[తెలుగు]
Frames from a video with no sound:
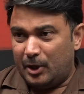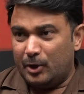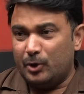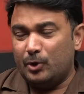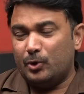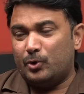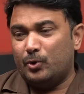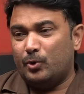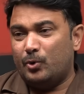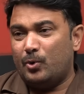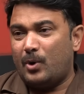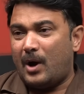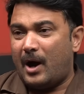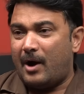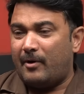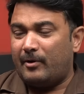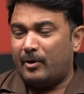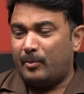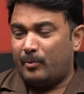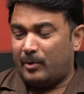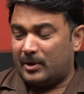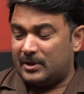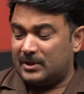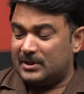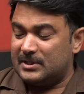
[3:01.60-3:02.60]
ఎందుకు ఆవిడ
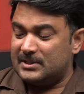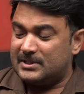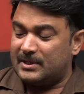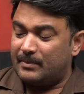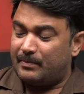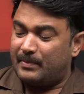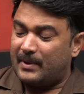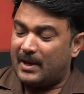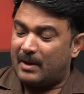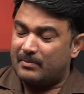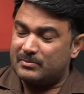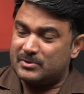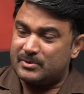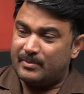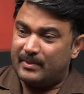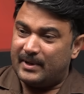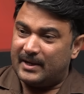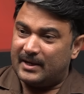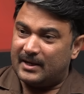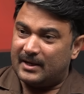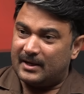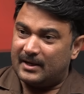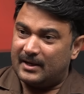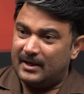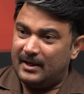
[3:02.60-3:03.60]
మొదట చెప్పే అంశం
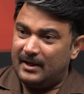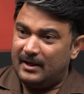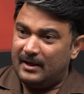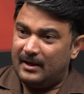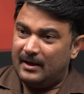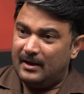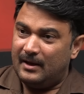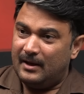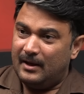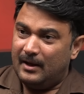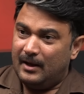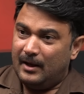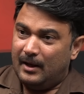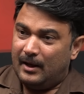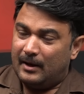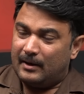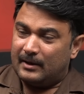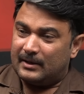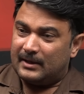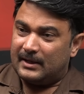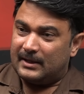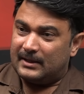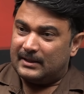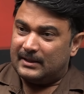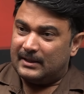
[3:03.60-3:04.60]
ఏంటంటే
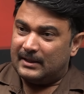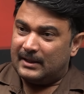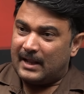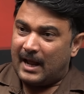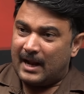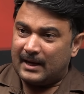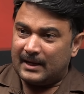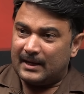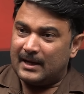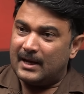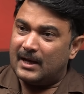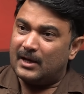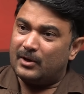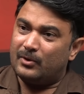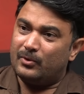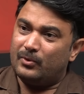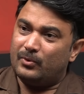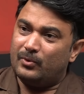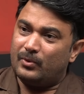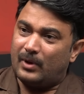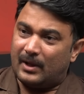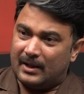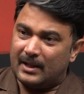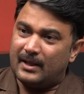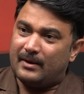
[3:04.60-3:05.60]
నాన్నగారు
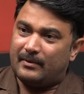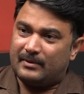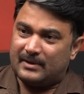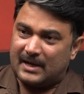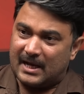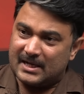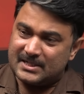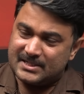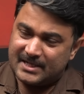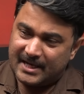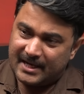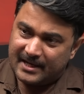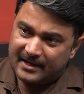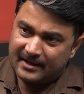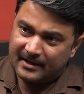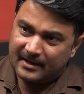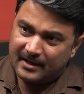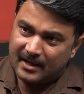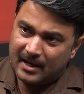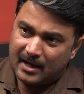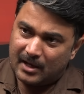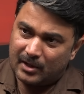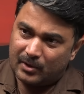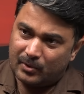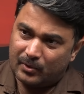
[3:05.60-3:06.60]
అదే రాజశేఖర రెడ్డి
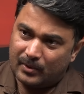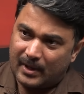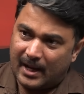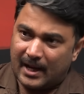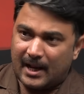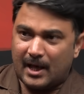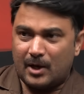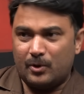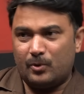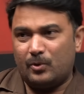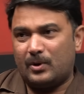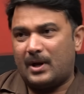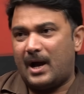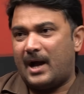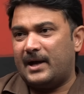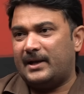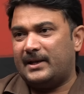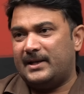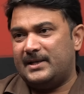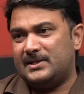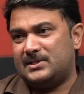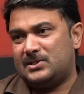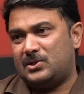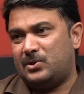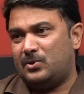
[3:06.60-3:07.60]
గారు ఎలాగో
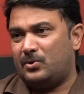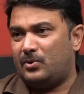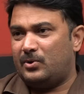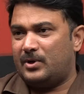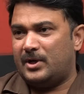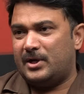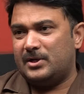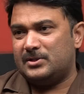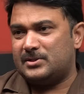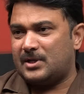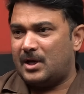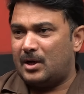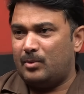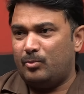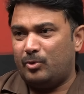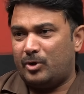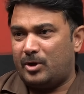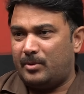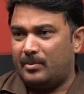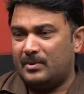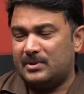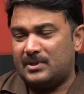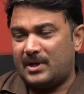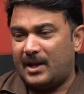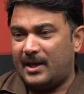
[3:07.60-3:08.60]
కాంగ్రెస్లో రెండుసార్లు
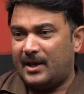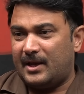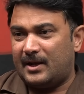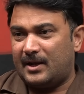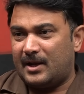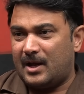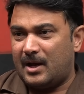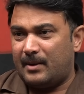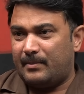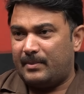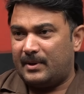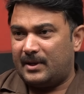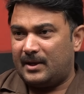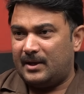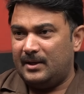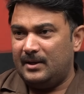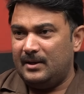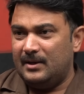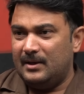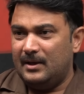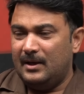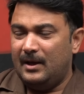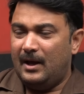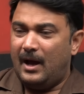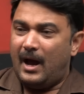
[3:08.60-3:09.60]
ముఖ్యమంత్రి అయ్యారు కాబట్టి
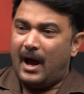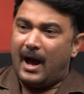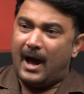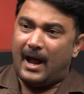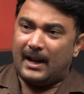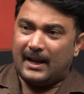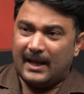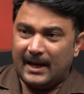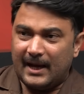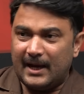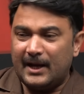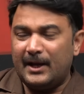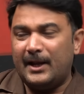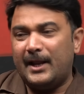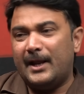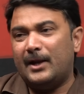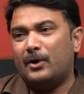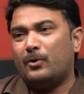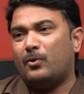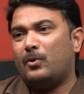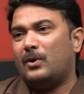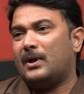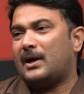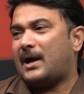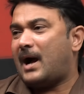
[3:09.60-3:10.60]
అలాగే నేను
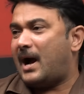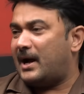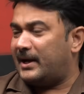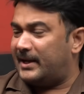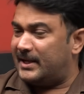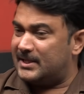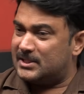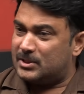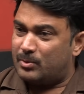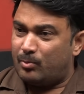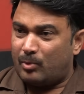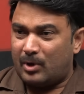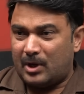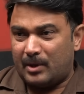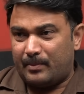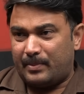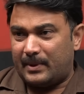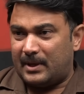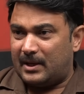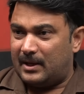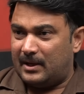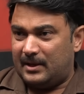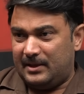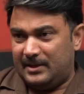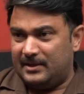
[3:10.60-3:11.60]
కూడా కాంగ్రెస్కి మొన్న
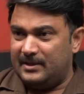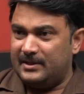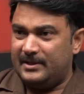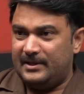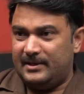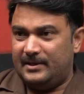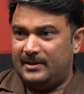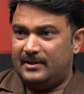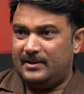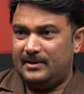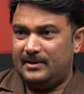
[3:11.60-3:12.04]
ప్ర ఇది